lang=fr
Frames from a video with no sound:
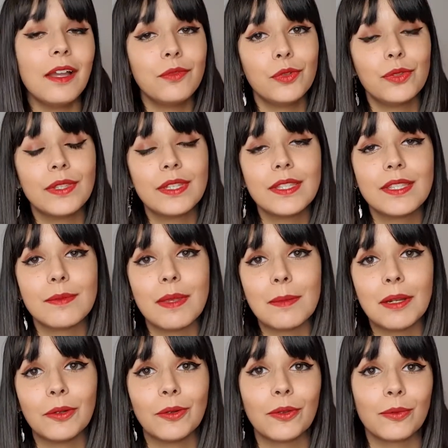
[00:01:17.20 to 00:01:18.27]
à Venise, mais
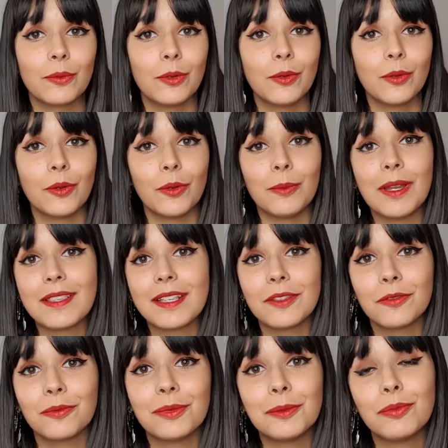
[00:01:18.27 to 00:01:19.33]
malheureusement, euh, bah, ça
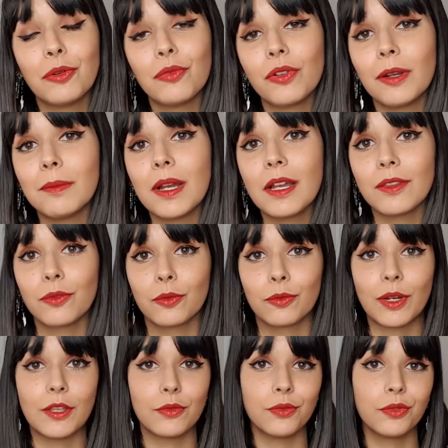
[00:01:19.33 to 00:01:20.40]
tombait pour fin mars,
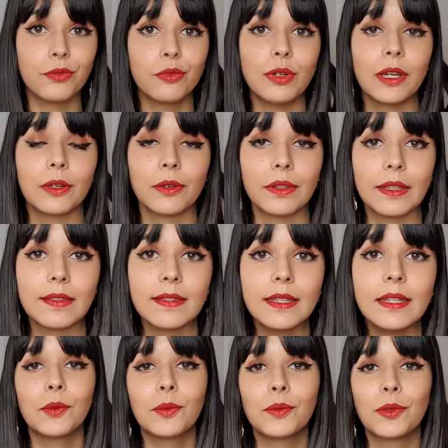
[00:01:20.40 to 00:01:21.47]
donc la suite, vous la
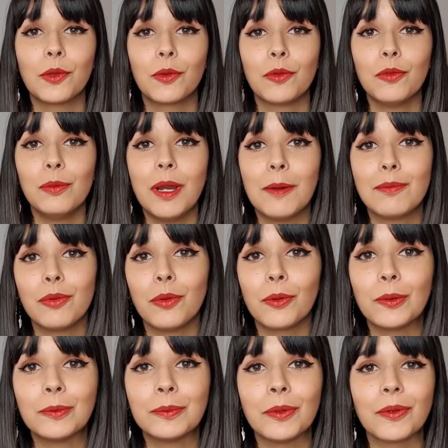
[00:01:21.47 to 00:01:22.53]
connaissez. Donc, du coup, bah, pour
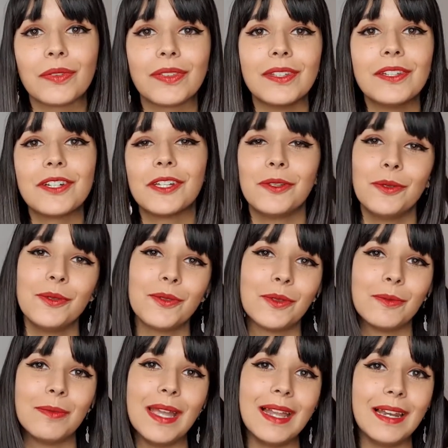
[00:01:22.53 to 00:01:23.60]
compenser, j'ai eu
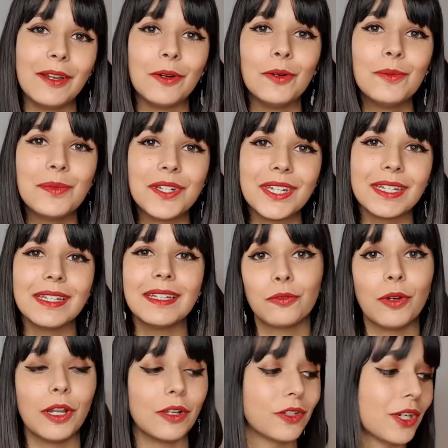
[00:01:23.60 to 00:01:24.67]
ces belles objets.
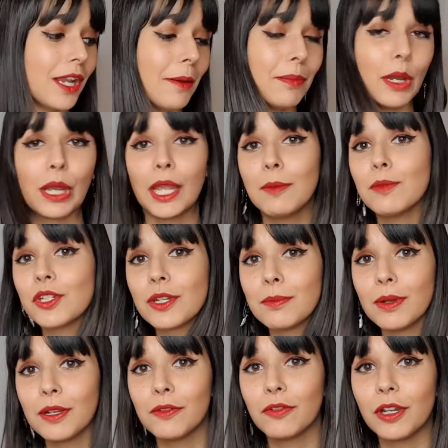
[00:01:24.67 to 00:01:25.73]
Voilà, j'ai l'appareil, mais j'ai
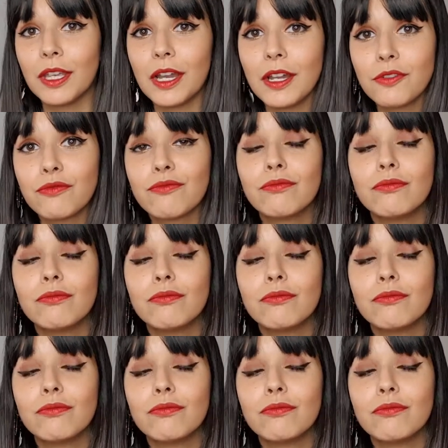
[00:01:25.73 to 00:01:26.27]
pas les voyages